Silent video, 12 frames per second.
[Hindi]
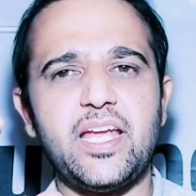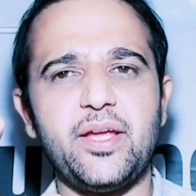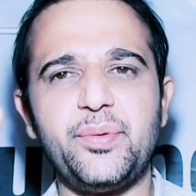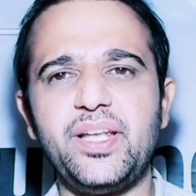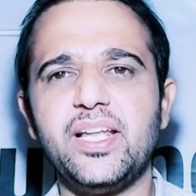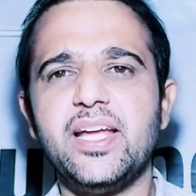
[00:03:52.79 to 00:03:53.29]

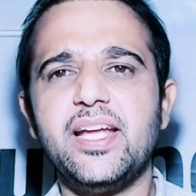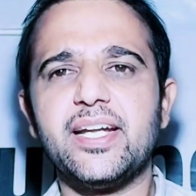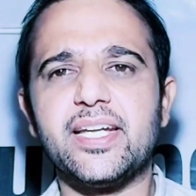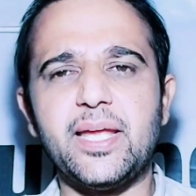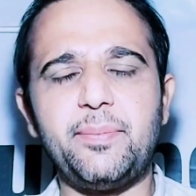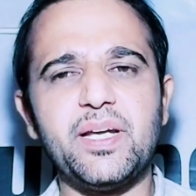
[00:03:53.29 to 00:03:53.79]
एविल
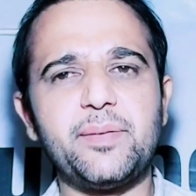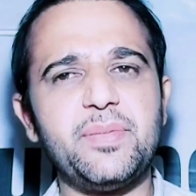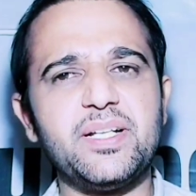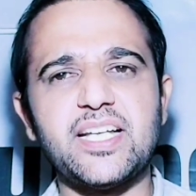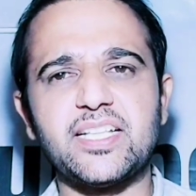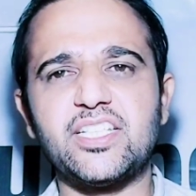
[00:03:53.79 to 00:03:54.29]
टेबलेट
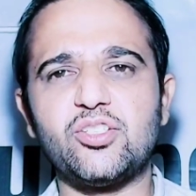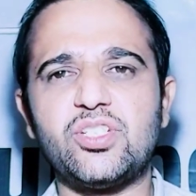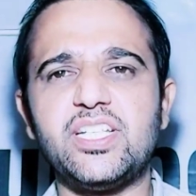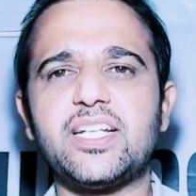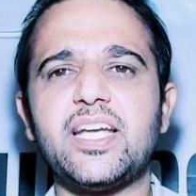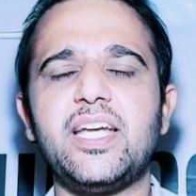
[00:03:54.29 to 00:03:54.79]
मिल जाती है तो
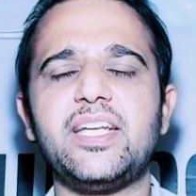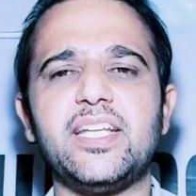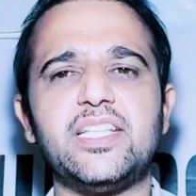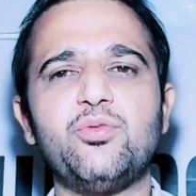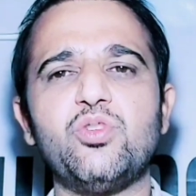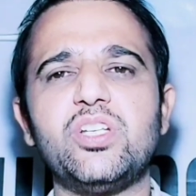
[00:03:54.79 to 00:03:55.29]
ठीक है
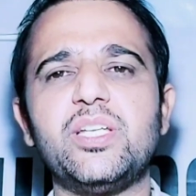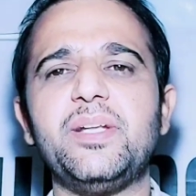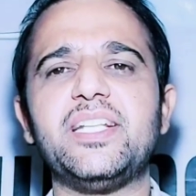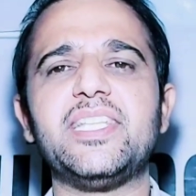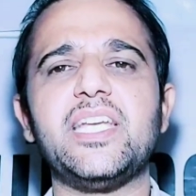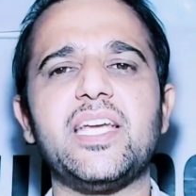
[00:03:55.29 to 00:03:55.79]
यदि वो नहीं
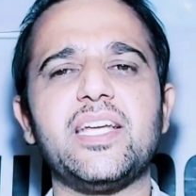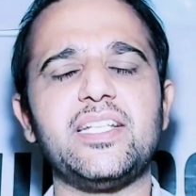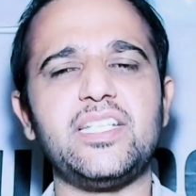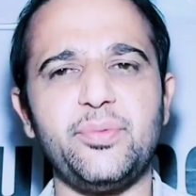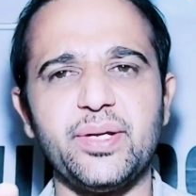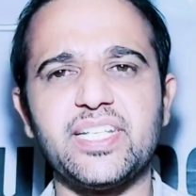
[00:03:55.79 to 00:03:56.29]
मिलती है
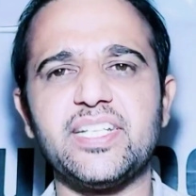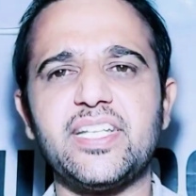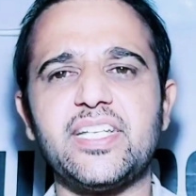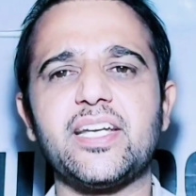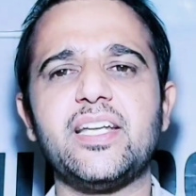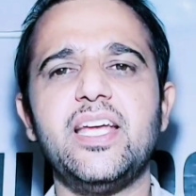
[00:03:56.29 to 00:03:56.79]
यदि
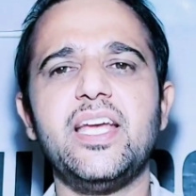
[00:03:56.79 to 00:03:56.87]
वेटनेरियन